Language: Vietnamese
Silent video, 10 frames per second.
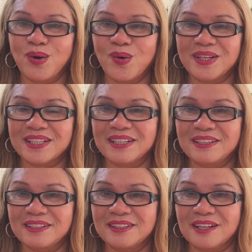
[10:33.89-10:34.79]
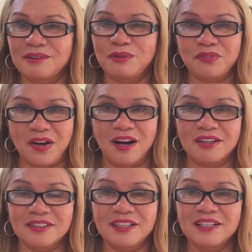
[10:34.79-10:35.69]
khô này kia đó là có món
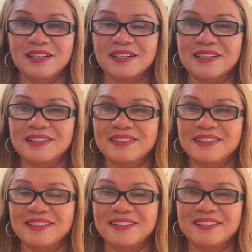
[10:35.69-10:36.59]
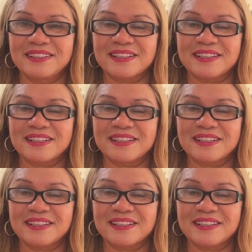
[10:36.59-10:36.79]
phở nữa cái ờ,